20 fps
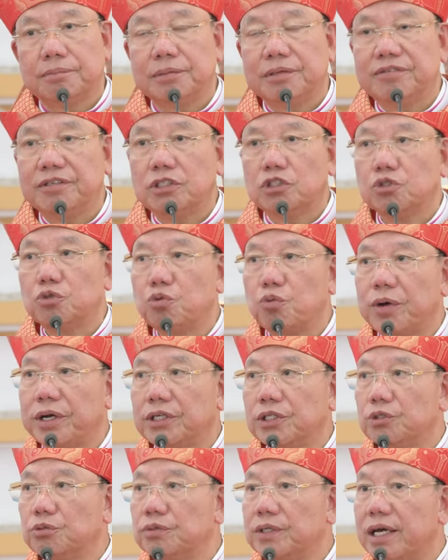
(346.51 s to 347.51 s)
Bởi vì xung
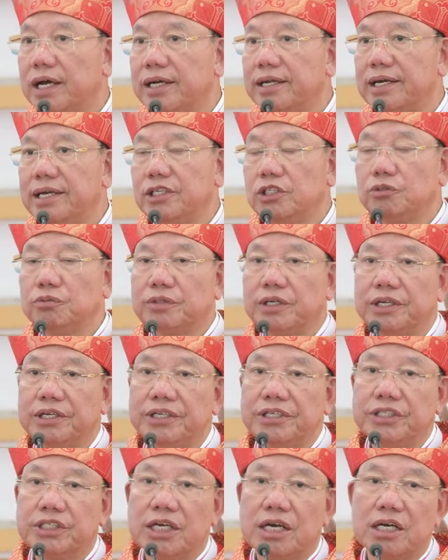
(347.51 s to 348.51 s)
quanh chúng ta đây chúng ta
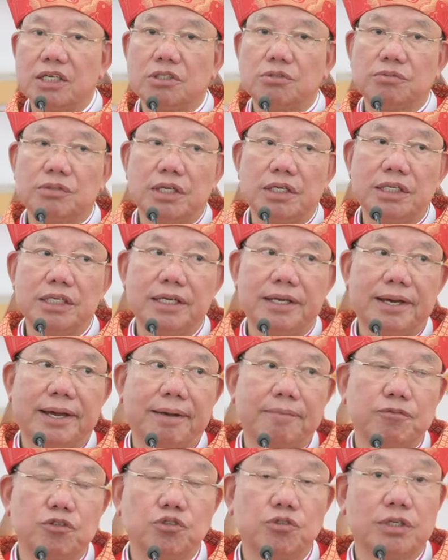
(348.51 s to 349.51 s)
đi chợ, chúng ta đi
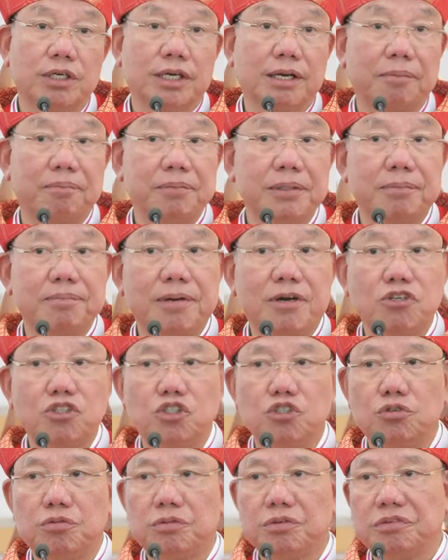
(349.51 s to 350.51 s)
làm, chúng ta gặp biết bao
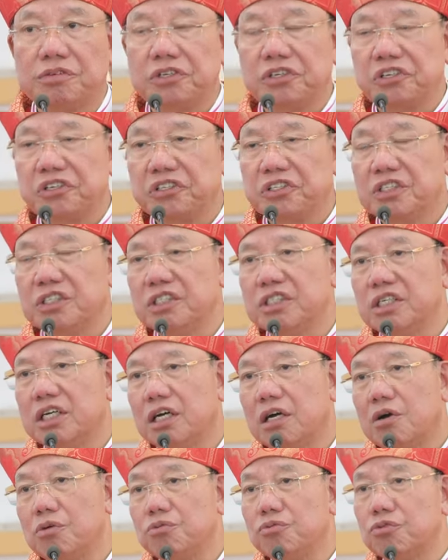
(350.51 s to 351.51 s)
nhiêu những
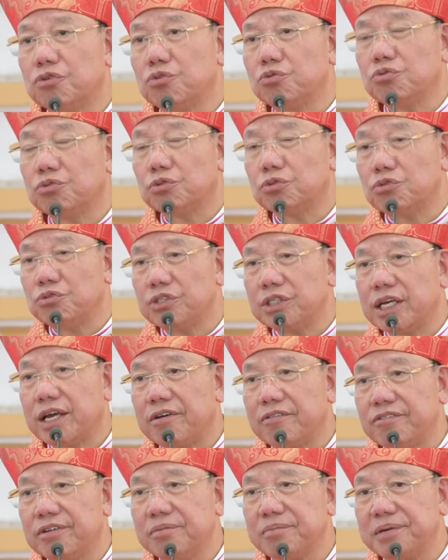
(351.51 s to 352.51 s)
người không cùng tôn
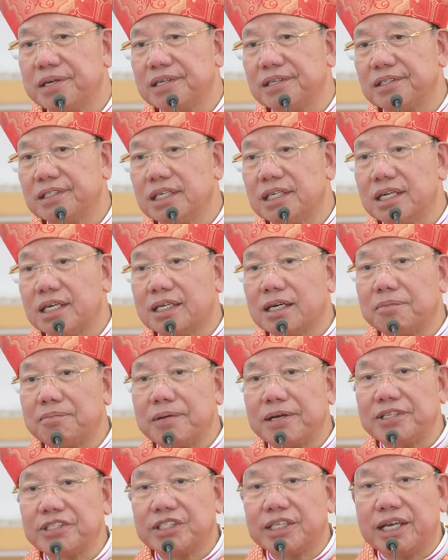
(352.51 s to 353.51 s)
giáo với mình, nhất là
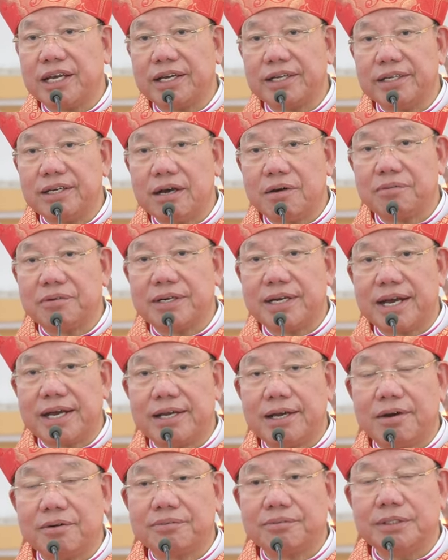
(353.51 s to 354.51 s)
các bạn trẻ đi học ở
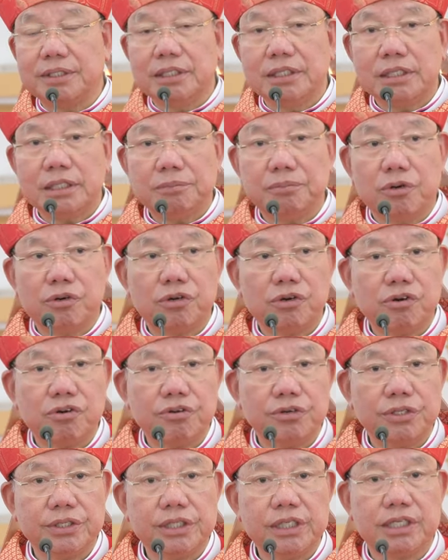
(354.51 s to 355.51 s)
đại học, đi bộ
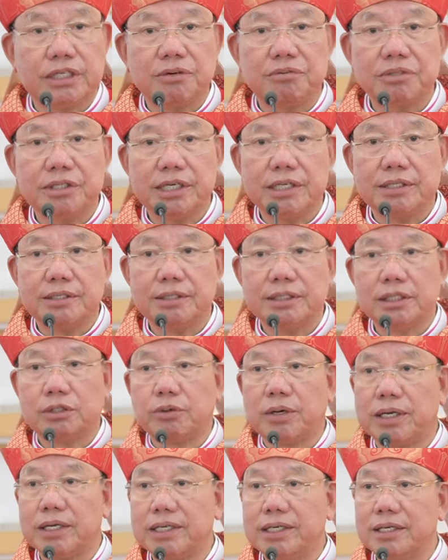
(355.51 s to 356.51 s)
đội, đi công nhân, đi
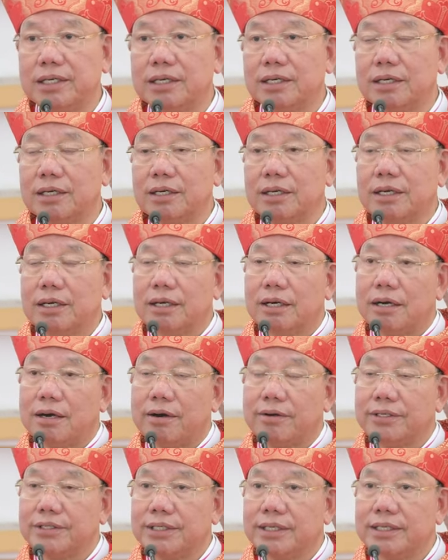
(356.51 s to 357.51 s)
thoát ly
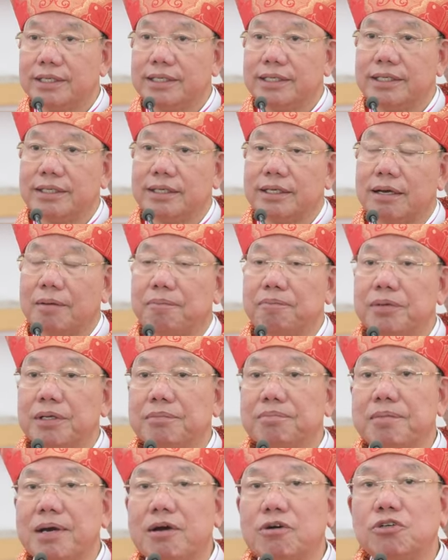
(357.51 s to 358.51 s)
khỏi gia đình, gặp
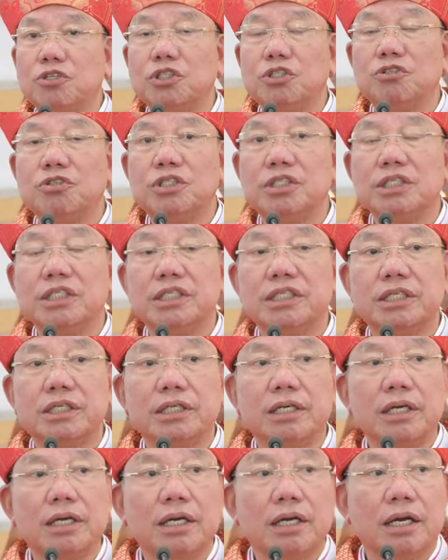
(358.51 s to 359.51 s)
biết bao nhiêu những
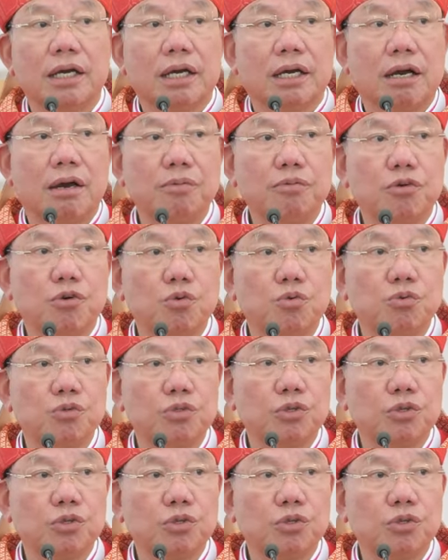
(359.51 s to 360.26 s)
người không cùng